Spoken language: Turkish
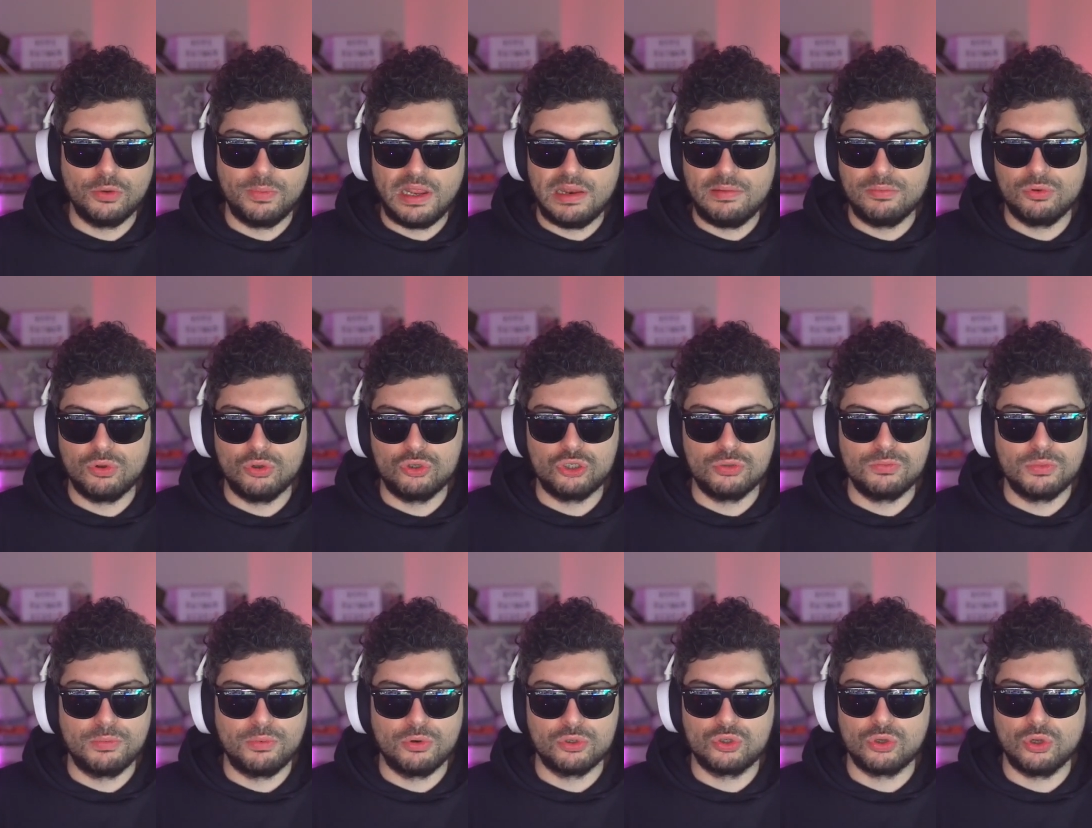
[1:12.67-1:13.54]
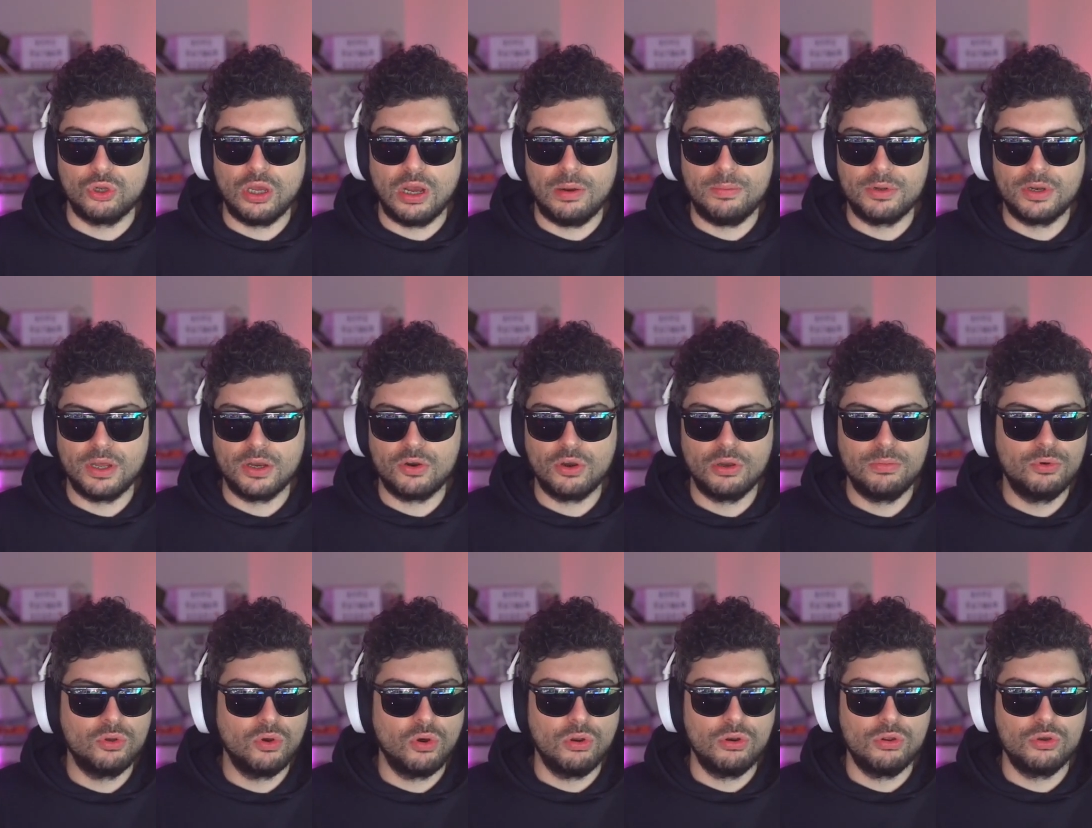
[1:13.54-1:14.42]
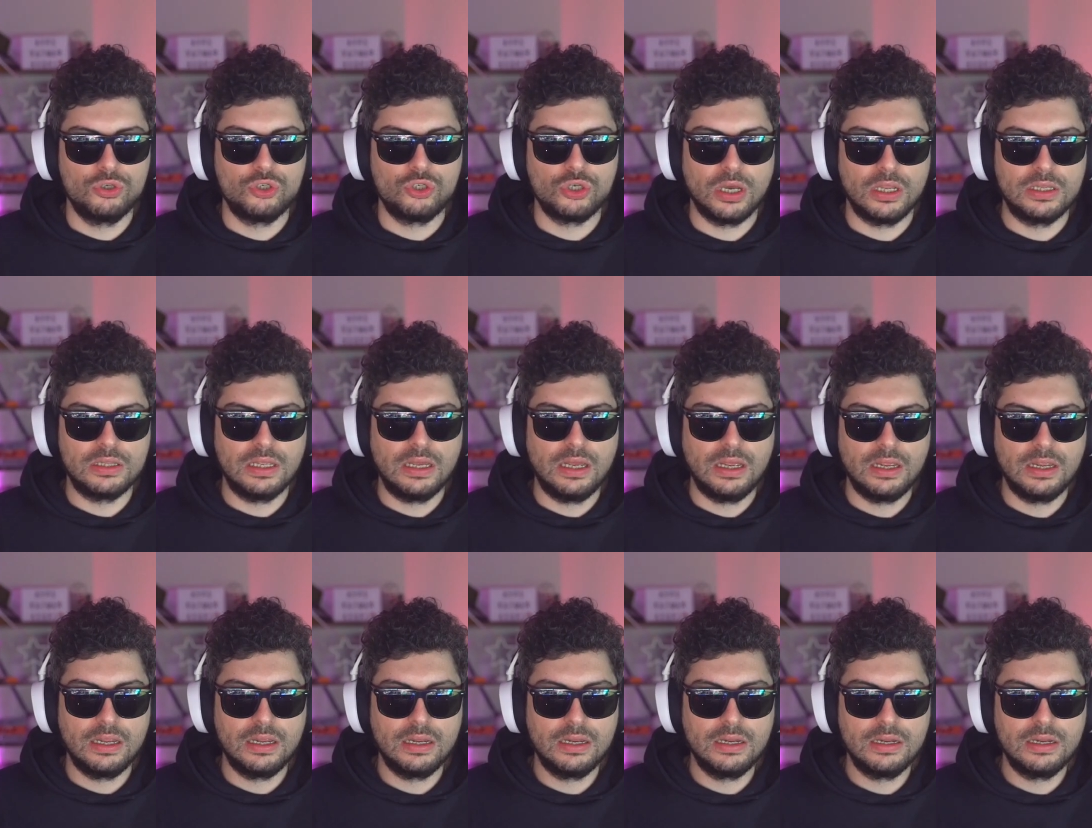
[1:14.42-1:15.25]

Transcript: Benim gözüm mü bozuluyor amına koyayım? Ne oluyor şu anda?